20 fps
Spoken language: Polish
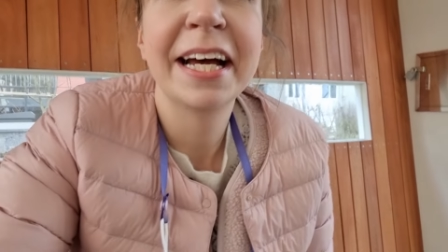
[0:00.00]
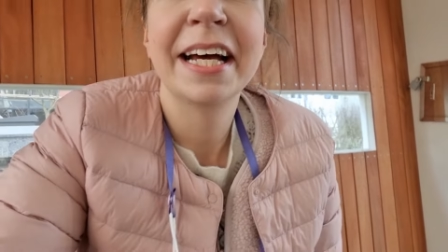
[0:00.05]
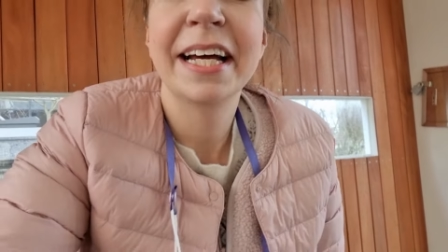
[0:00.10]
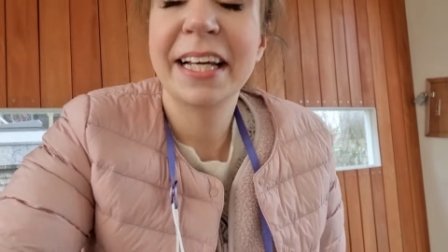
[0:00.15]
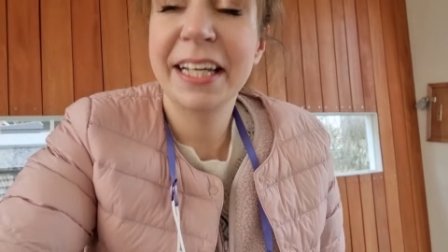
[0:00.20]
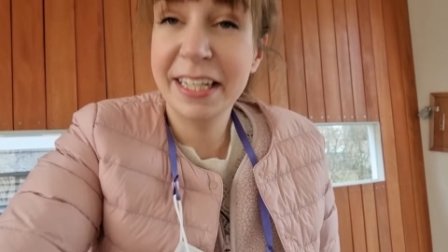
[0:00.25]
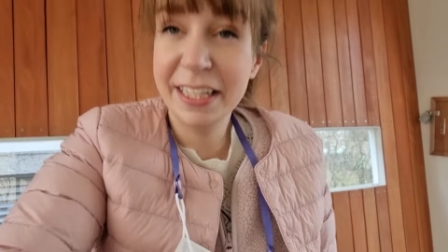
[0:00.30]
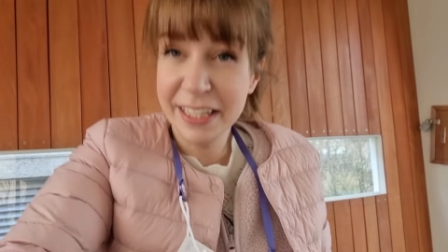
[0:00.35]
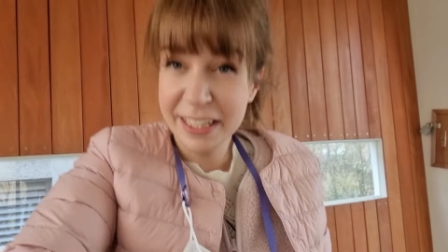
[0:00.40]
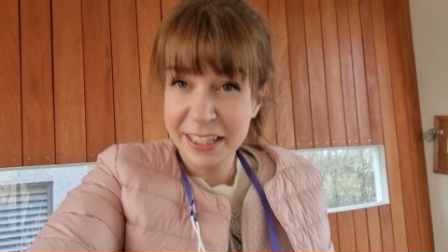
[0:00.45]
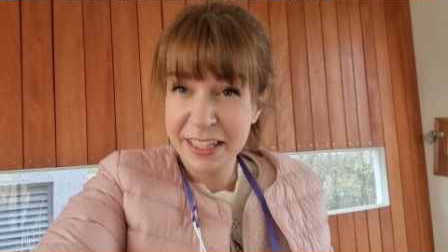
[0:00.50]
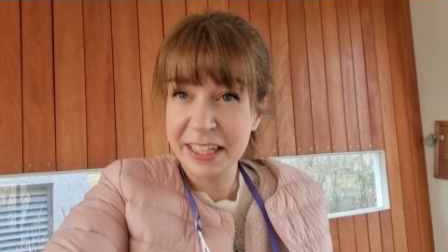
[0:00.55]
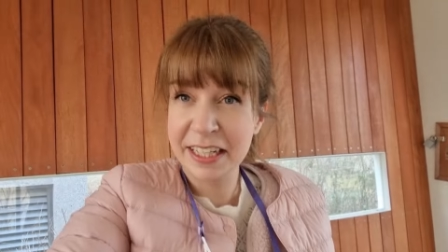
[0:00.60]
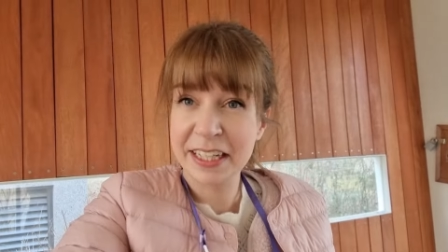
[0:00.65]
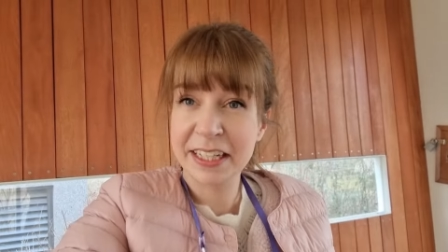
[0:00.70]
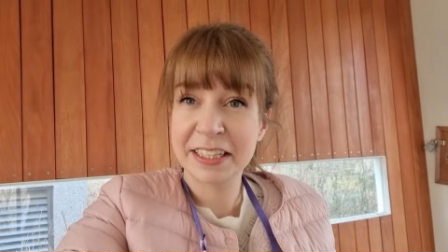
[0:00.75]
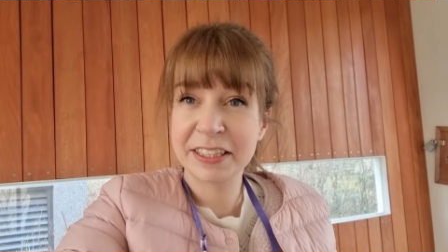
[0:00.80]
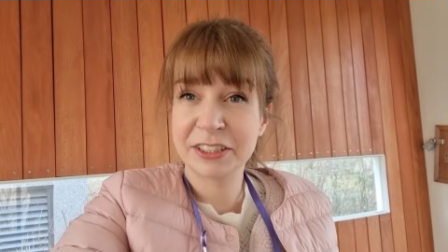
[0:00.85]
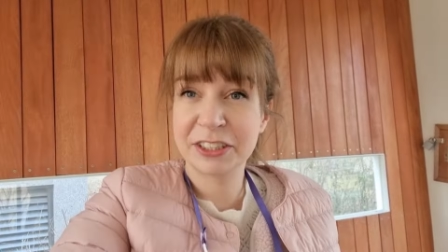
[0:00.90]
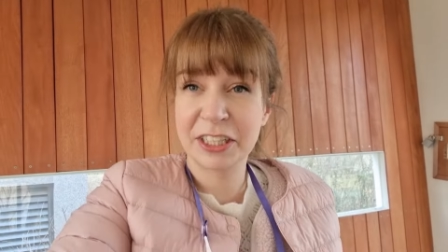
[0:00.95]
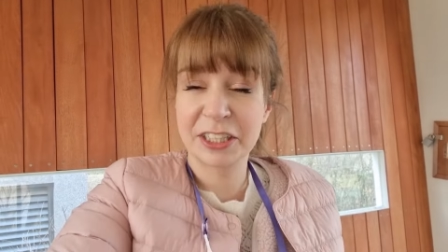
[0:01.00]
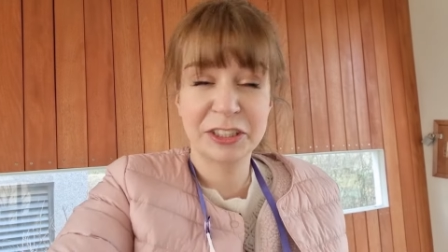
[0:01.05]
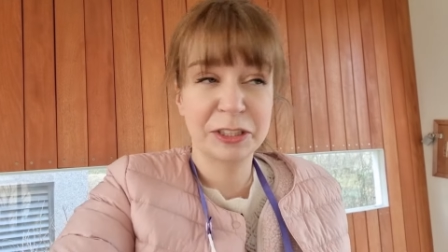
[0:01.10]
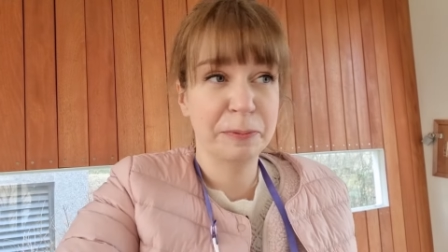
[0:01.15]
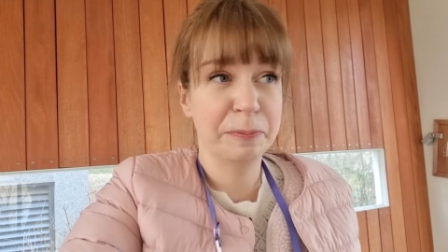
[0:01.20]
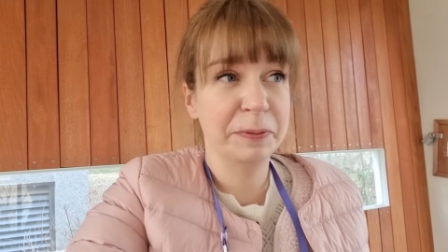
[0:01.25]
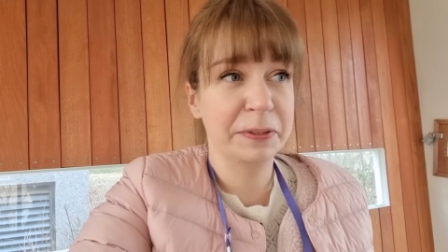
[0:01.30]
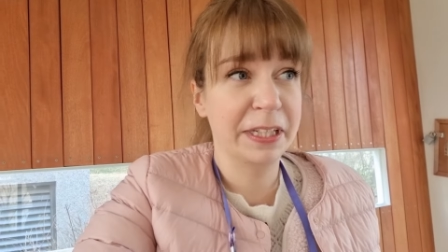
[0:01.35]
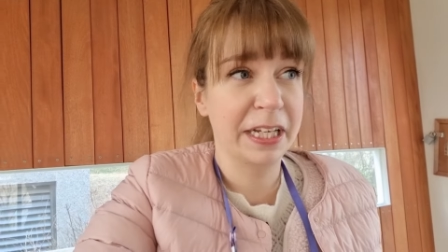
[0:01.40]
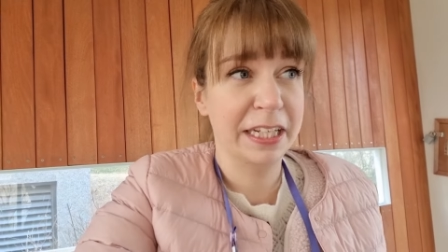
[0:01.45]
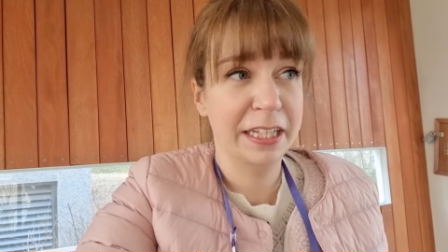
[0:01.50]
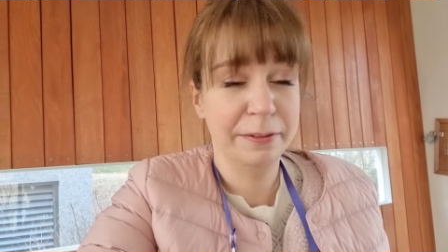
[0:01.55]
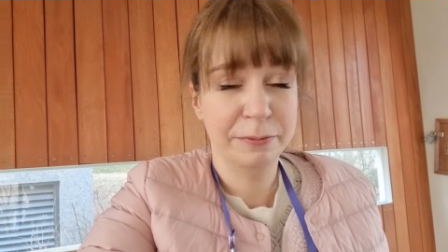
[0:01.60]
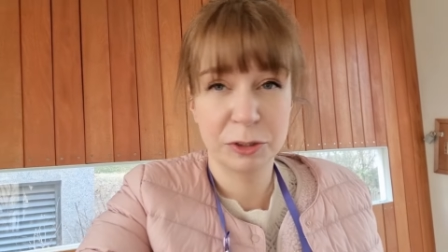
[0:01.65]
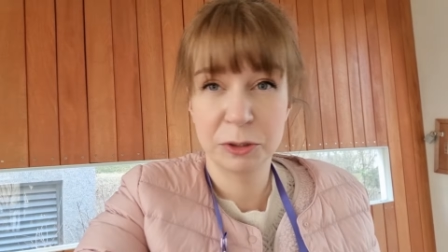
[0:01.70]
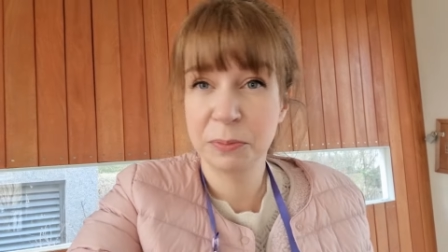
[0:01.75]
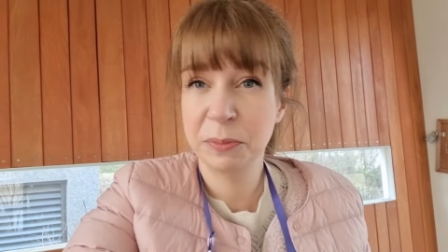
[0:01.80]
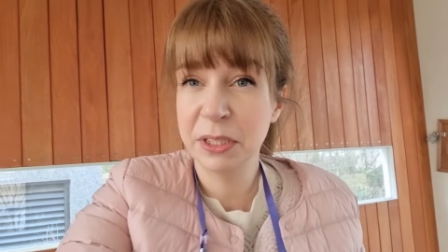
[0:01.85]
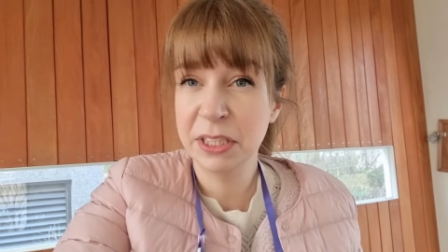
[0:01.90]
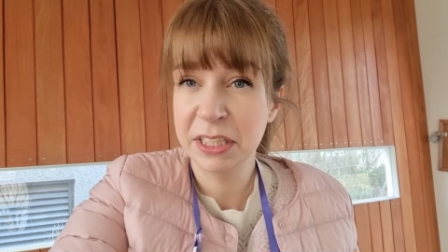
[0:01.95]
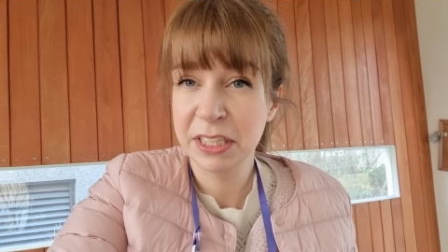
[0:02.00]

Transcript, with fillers: I trzecie pytanie brzmi,